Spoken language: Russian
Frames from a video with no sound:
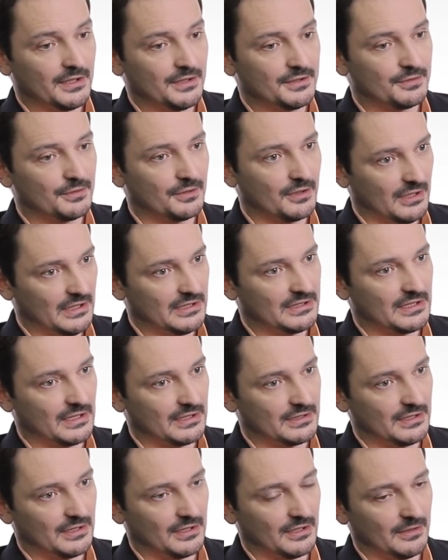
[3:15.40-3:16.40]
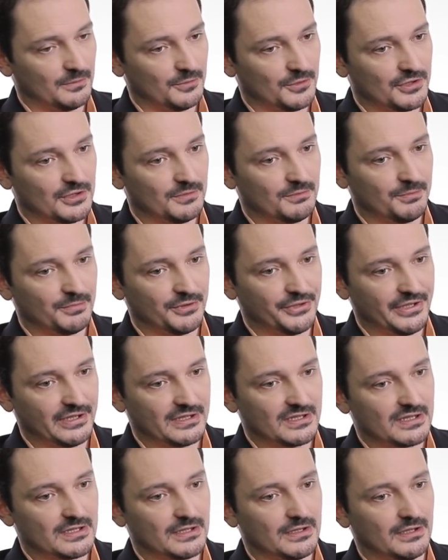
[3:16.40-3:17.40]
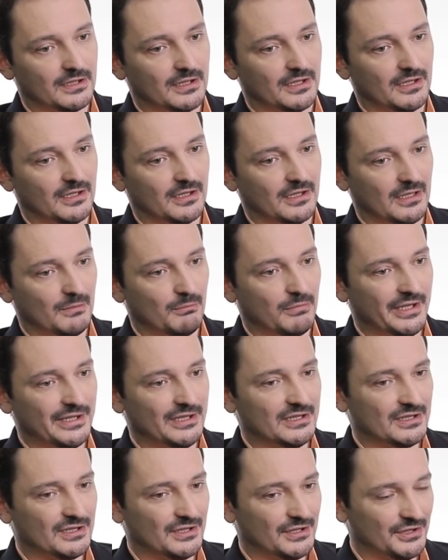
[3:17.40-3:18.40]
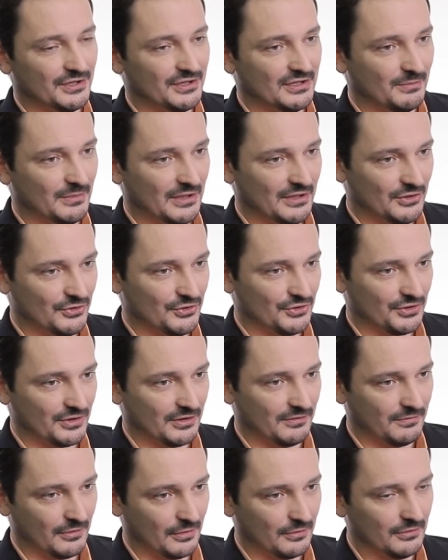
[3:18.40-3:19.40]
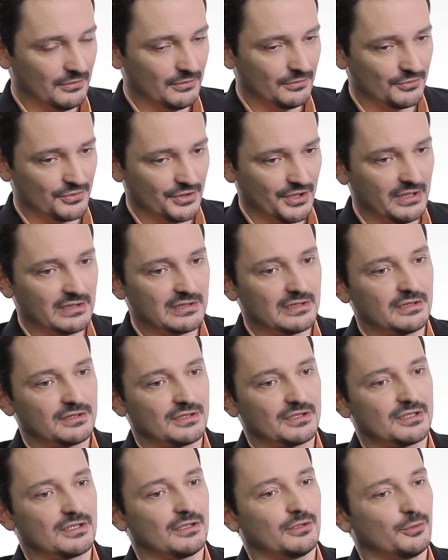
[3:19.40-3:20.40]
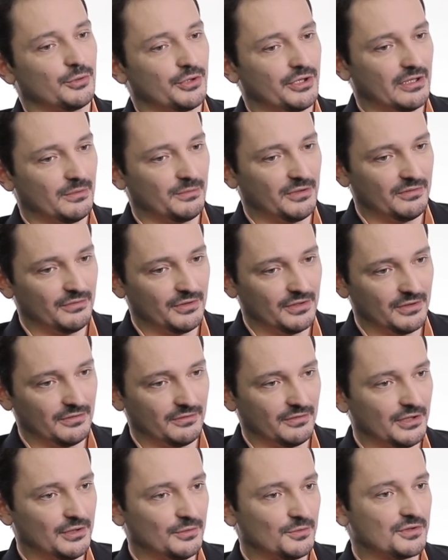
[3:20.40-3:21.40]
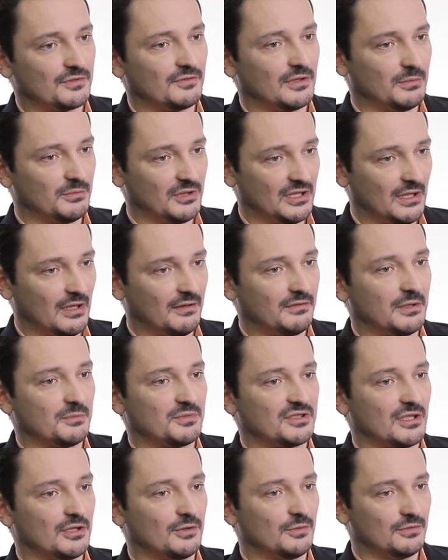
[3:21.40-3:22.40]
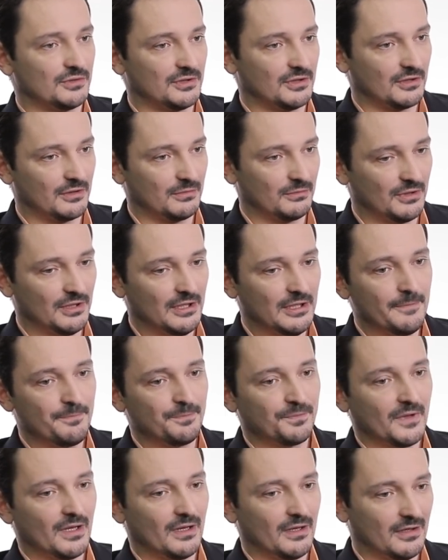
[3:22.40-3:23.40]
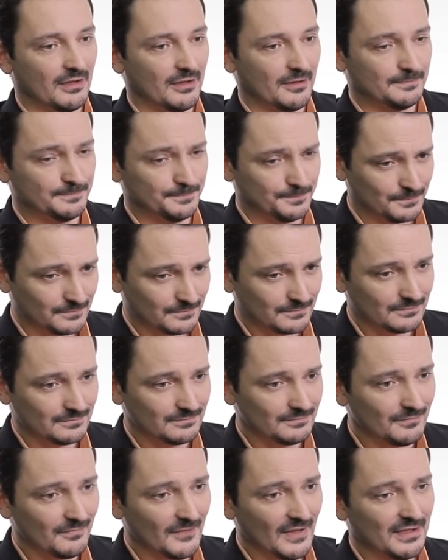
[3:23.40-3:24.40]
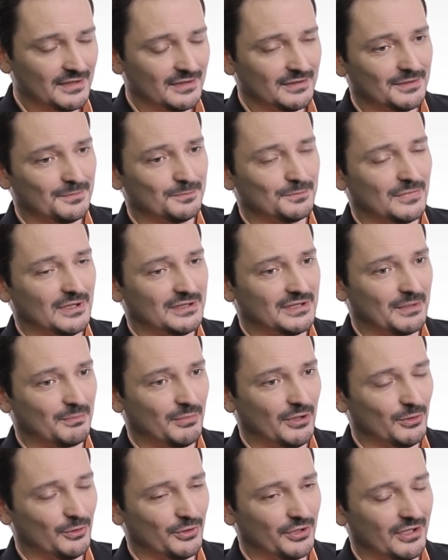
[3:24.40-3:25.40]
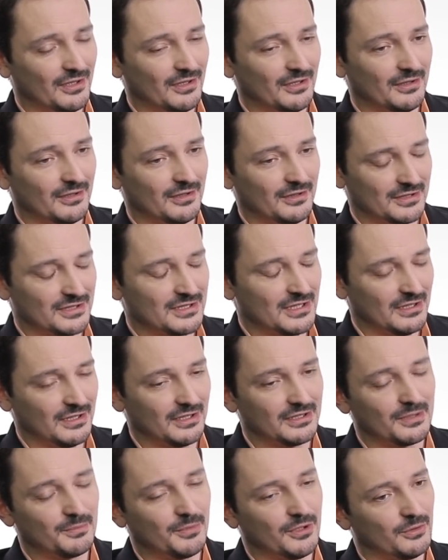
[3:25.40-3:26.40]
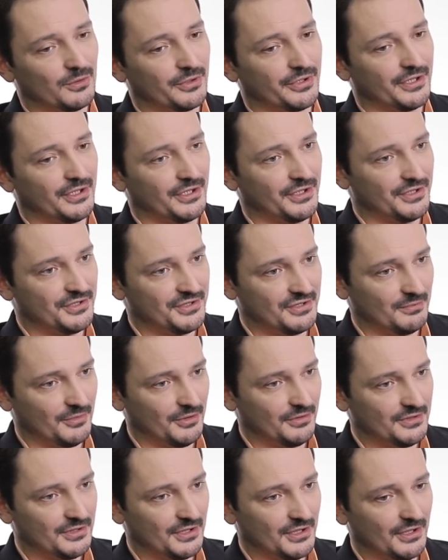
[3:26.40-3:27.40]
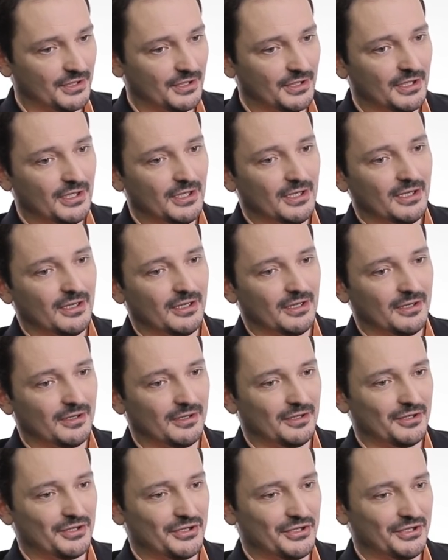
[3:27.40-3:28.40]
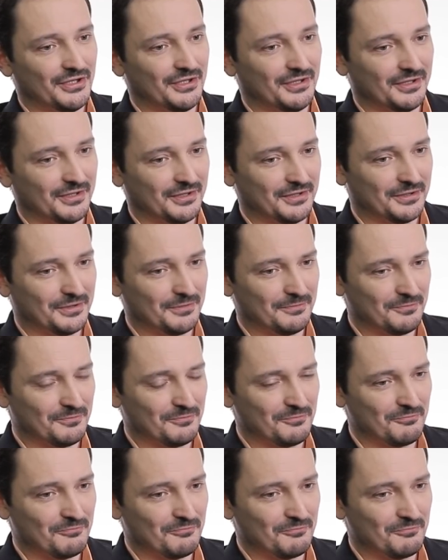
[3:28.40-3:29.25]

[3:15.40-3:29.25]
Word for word: Есть другая стратегия. Можно попытаться а, обойти семиотический фронт, уже если социология объявила войну своим недавним союзникам а, а, антропологии, социальной антропологии и семиотики, а, и а,